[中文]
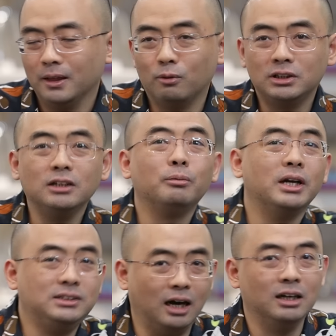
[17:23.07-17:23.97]
我上次不
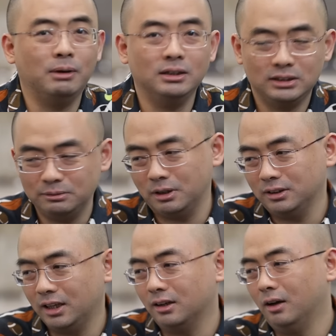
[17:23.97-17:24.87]
也讲了吗？习近
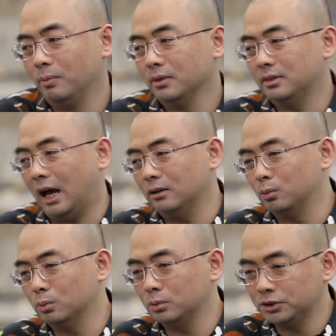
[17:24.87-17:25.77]
平那个拿着
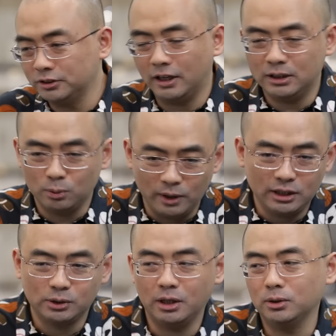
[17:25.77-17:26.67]
五四万亿、五
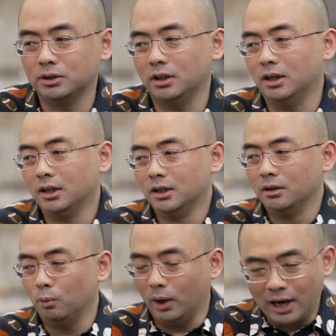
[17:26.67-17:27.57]
万亿出来救市，
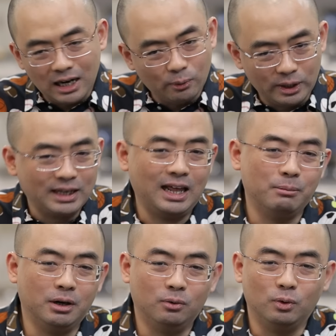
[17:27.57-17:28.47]
我看着我也一
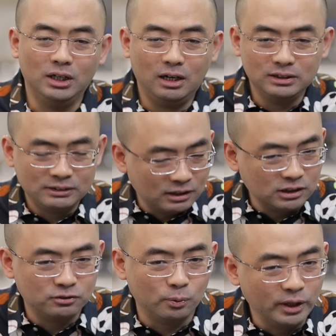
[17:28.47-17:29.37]
脸懵，我要是地方
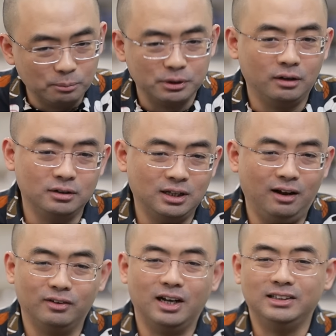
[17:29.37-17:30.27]
政府，我也不知道
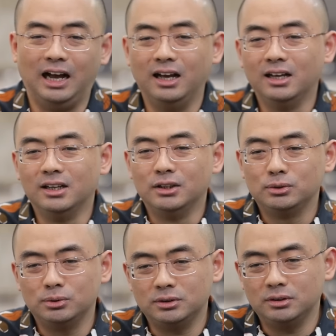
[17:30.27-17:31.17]
他要干啥，
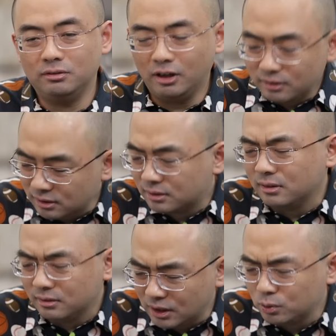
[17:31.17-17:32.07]
就是反正
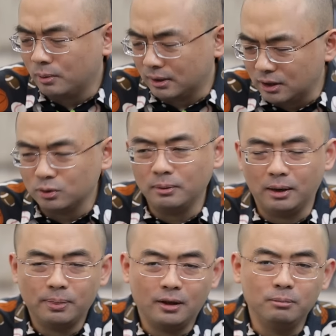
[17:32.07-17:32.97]
再说吧，再说
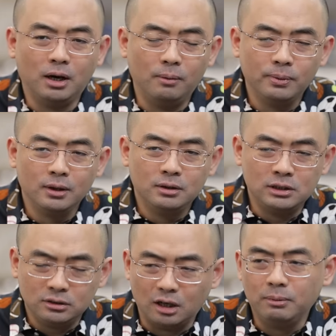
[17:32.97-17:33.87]
吧，好不好？
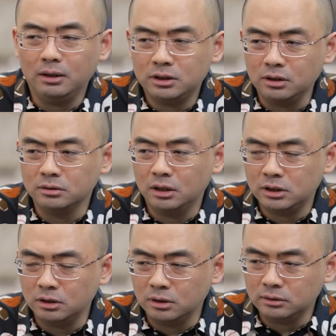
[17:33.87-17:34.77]
那你等吧，你等到
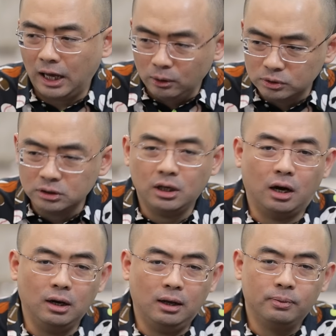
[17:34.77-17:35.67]
你等到大陆经济
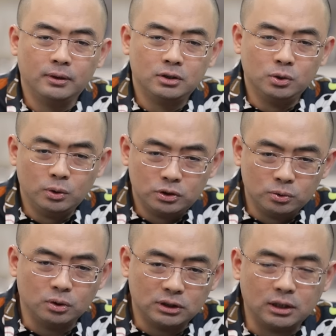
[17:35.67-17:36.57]
好了就会
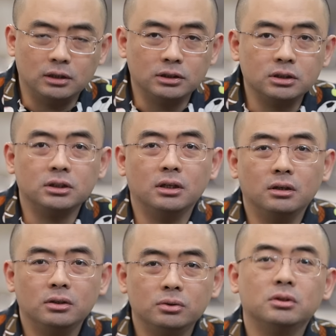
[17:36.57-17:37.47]
救救香港的经济，
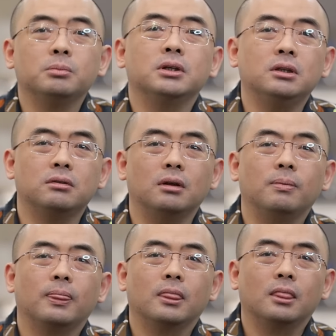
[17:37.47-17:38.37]
就这么个意思，
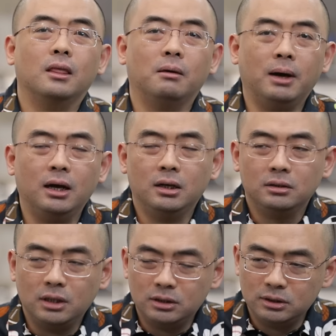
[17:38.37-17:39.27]
好吧？
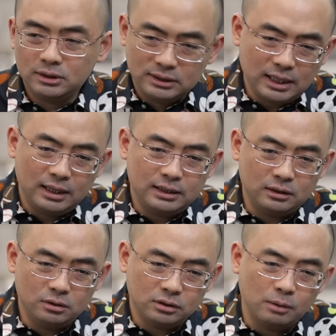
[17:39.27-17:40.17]
但是其他来
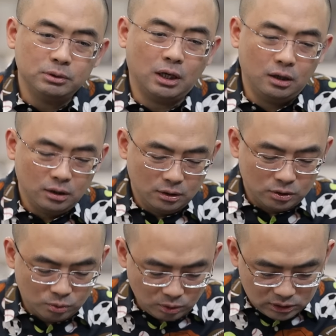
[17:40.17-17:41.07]
讲呢，就谈不上。
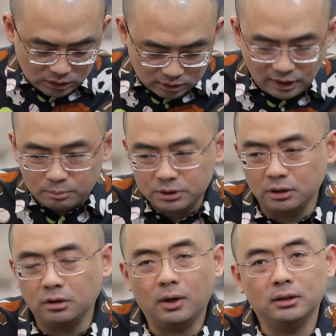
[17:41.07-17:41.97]
如果你实在不
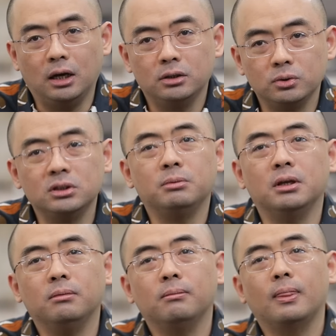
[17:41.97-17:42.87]
行的话呢，就移
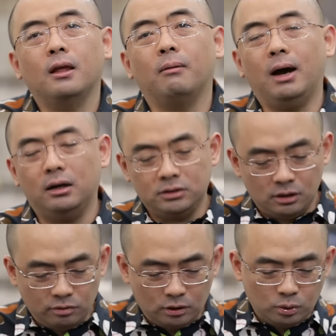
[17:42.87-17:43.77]
民。好吧，这
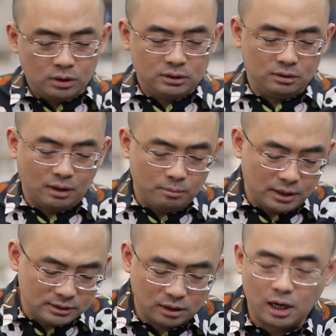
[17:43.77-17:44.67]
也算对得起咱们
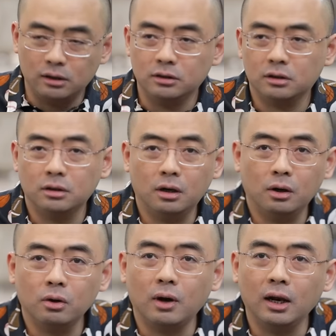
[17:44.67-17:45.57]
在香港的这
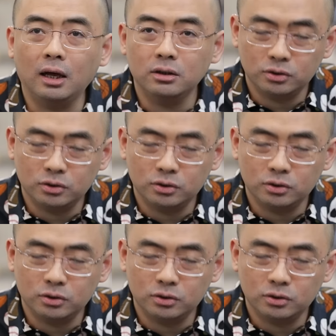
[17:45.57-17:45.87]
个会员了。